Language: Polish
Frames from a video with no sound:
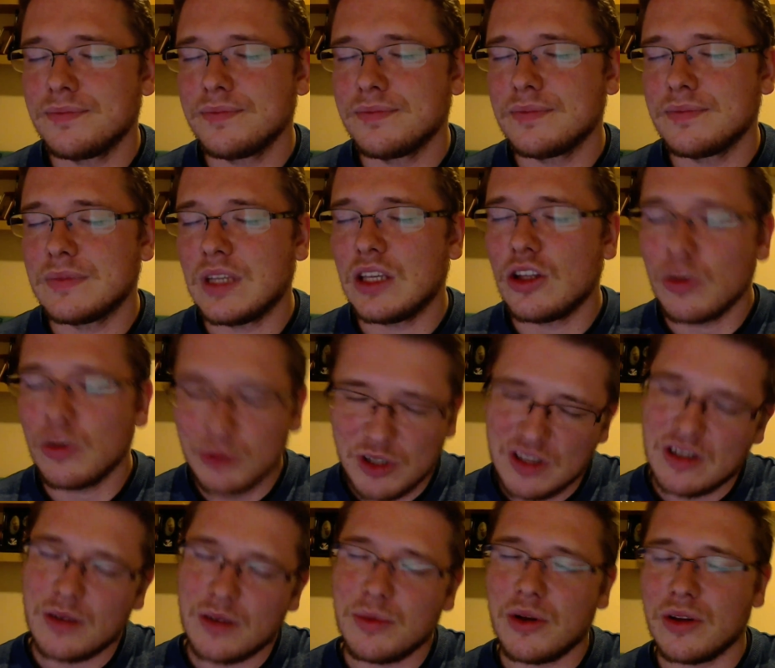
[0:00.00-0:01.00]
i dobrze
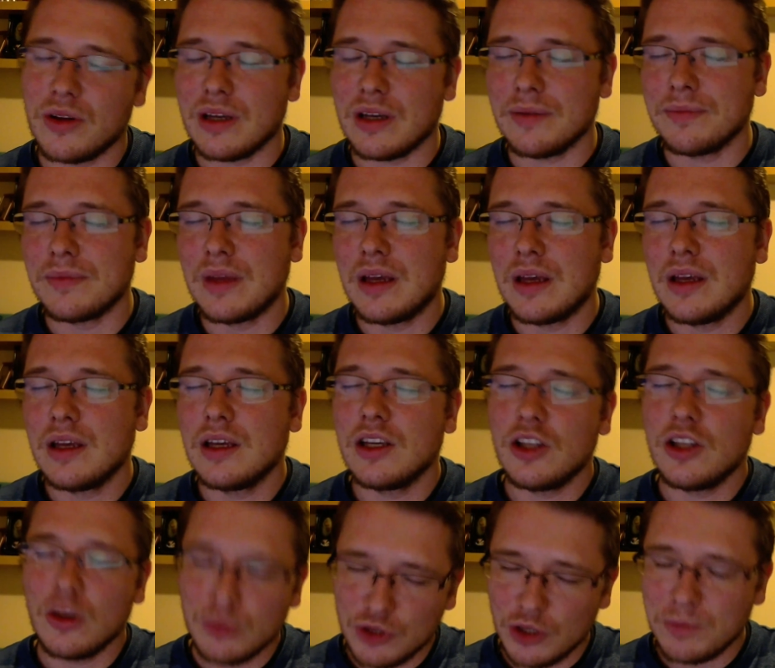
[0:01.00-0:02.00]
zrobione i
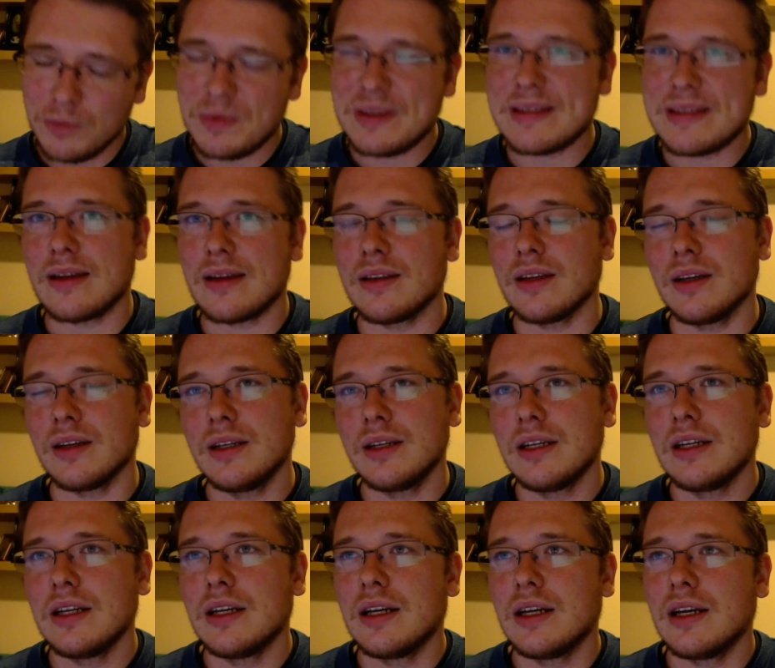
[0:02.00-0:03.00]
dobrze opisane.
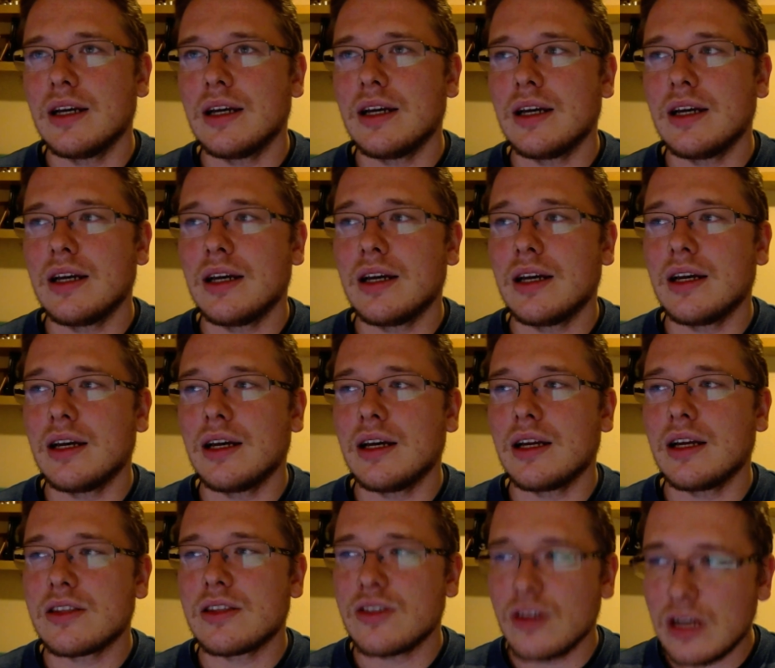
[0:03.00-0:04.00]
Eee,
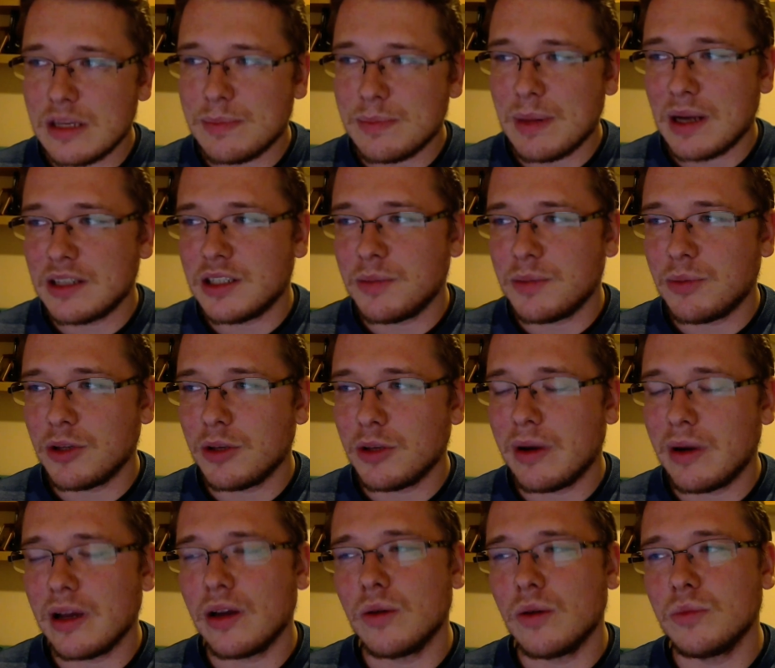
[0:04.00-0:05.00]
coraz bardziej
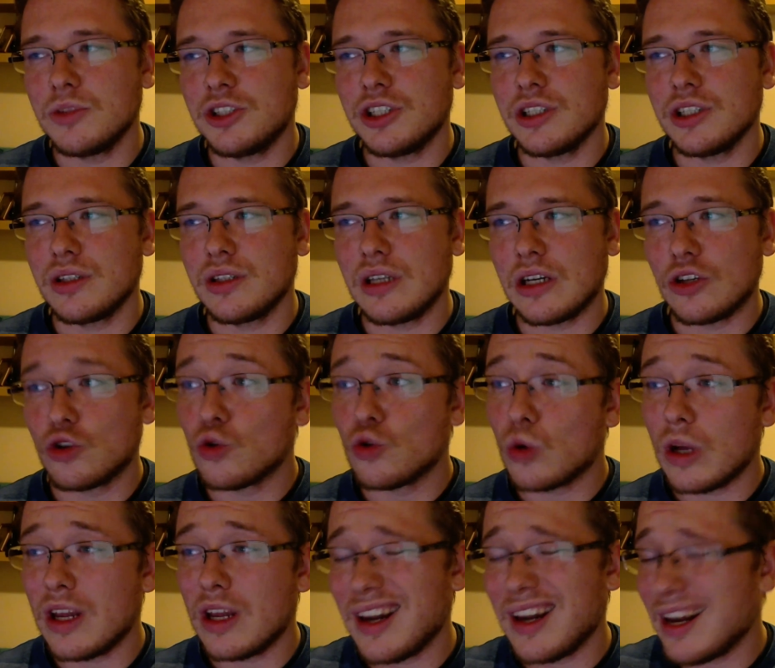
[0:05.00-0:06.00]
podobają mi się
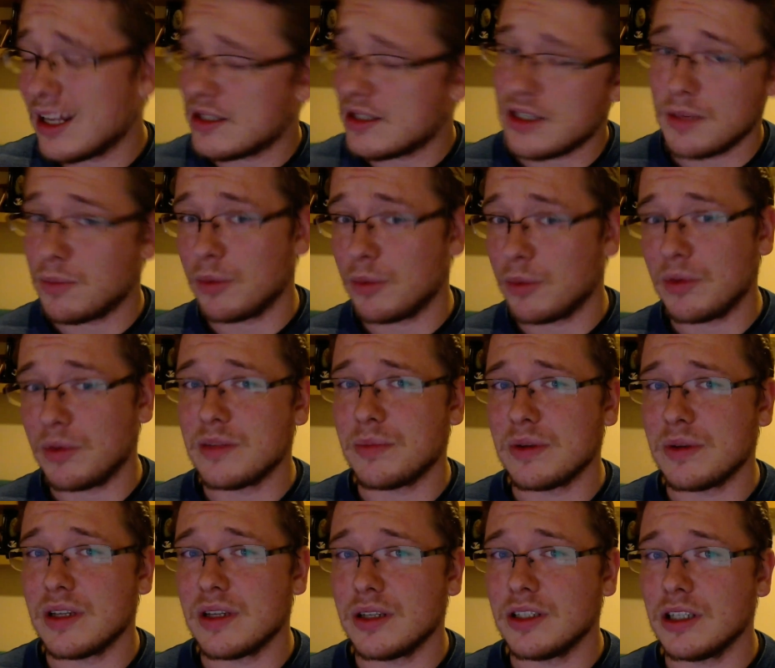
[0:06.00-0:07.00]
niektóre relacje pomiędzy
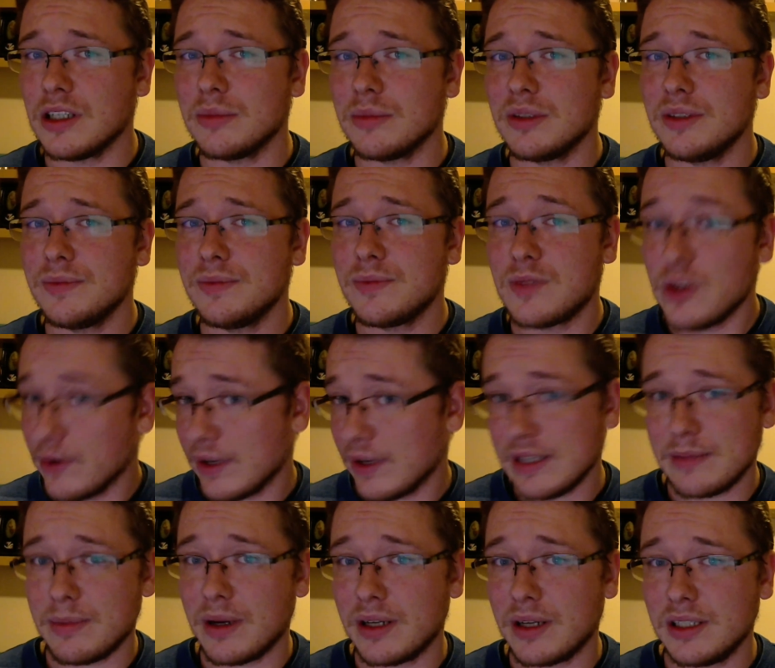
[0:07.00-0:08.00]
postaciami. Coraz
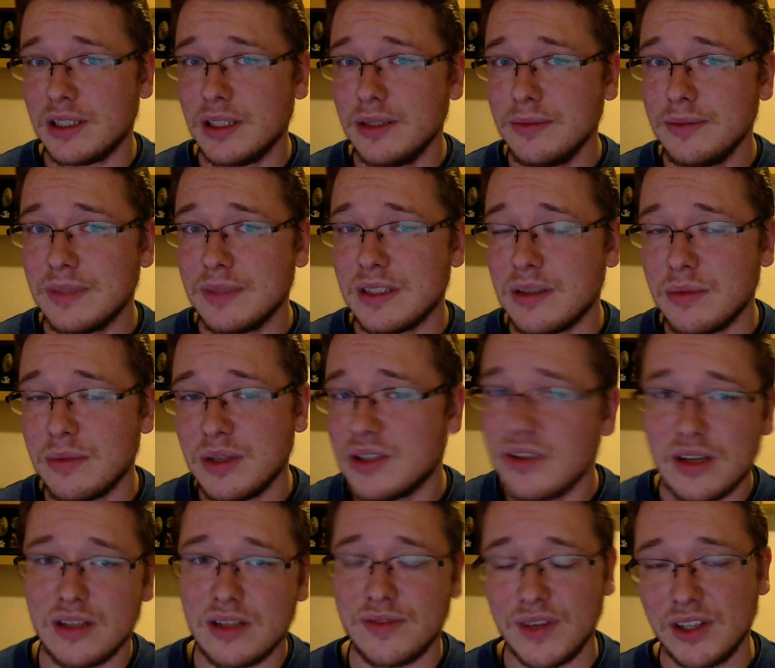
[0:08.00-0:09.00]
bardziej. Jestem ich
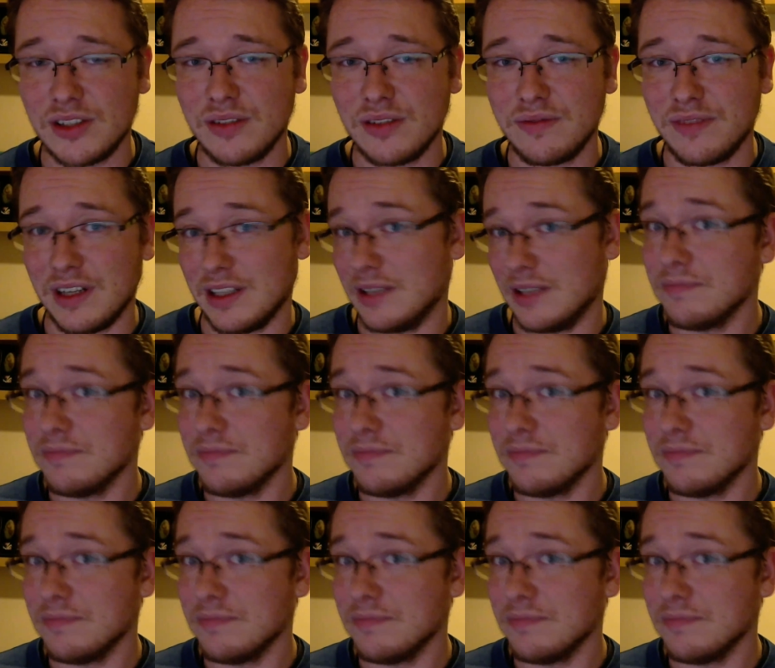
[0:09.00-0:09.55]
coraz większym fanem.